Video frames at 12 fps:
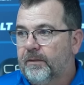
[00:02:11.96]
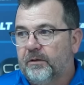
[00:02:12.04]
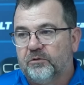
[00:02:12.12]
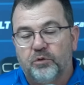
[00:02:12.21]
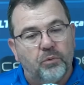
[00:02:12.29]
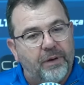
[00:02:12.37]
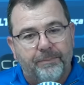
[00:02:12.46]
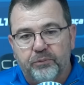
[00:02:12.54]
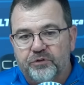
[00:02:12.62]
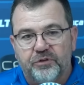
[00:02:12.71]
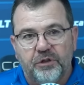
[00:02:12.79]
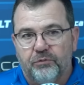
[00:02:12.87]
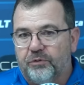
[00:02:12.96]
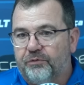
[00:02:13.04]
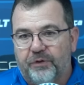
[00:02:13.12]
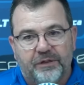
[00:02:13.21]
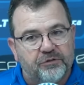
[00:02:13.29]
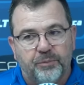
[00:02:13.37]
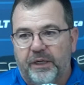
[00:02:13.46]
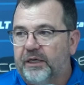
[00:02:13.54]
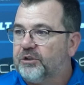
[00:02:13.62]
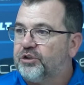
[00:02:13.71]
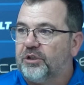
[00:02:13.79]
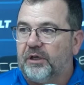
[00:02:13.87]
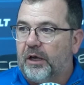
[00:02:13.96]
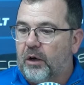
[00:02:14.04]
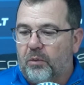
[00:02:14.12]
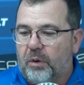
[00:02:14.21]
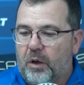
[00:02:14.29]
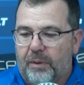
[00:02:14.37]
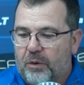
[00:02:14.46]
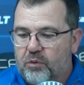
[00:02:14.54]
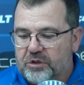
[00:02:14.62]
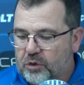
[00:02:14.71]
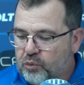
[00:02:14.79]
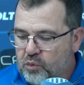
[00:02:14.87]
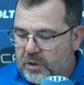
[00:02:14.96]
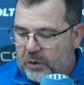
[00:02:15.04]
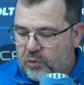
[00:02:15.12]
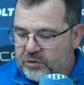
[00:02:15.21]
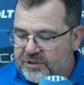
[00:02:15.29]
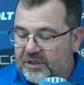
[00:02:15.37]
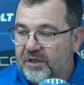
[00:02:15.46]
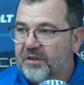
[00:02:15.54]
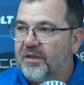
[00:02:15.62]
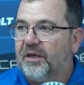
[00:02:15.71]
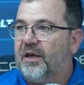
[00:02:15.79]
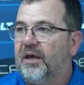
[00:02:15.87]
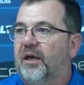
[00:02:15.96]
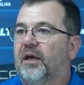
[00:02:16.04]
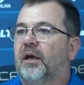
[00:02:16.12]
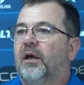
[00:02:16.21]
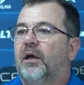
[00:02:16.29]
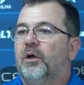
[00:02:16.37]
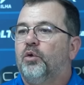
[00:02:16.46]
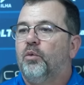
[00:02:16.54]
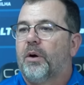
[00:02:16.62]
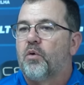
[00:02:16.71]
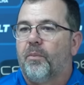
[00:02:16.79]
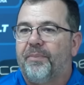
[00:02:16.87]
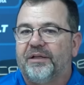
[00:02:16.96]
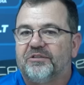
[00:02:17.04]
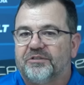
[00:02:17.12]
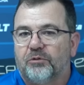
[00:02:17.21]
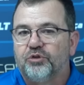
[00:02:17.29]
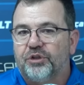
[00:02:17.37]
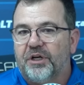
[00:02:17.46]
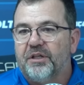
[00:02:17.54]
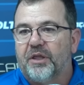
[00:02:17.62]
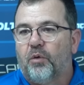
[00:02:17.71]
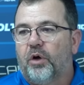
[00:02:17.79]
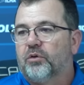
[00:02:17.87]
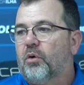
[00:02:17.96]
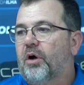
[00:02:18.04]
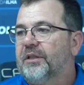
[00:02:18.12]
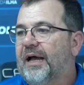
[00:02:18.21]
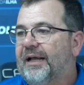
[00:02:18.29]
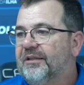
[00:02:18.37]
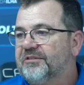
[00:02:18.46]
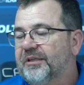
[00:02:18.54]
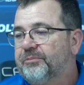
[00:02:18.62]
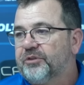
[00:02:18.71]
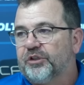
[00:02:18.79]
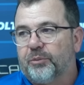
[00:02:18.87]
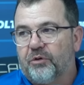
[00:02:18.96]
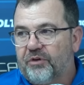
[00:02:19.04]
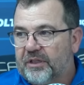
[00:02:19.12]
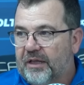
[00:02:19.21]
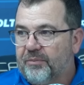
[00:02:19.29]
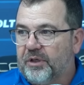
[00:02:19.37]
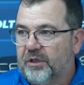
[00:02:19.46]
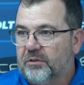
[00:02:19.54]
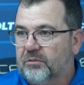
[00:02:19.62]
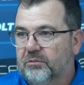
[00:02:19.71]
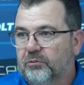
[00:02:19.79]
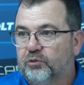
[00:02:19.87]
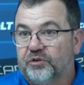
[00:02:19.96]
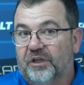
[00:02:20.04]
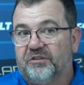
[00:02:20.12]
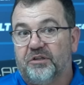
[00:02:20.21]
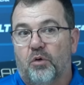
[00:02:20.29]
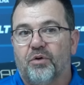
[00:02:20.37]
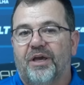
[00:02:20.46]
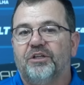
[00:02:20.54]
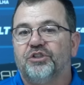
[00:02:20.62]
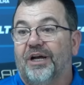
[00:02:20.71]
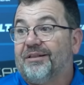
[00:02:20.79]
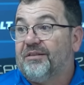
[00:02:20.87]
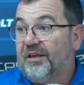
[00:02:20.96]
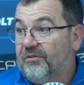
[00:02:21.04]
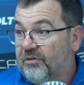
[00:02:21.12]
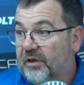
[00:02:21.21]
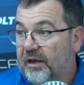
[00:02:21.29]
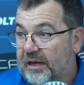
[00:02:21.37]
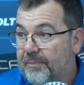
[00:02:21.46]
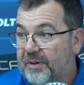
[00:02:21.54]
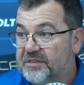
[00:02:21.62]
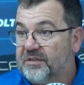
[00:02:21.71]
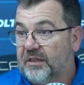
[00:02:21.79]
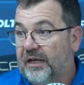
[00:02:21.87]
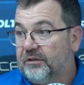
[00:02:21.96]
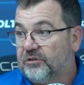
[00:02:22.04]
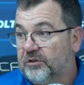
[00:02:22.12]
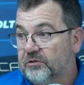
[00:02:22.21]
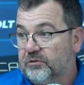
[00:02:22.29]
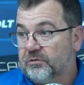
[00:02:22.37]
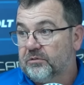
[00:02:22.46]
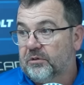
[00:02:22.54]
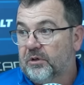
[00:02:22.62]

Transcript: Isso não é possível. Infelizmente, é, é uma coisa que eu nunca consegui ter numa competição de 38 rodadas 100% de aproveitamento. Não sei se alguém já teve a capacidade disso.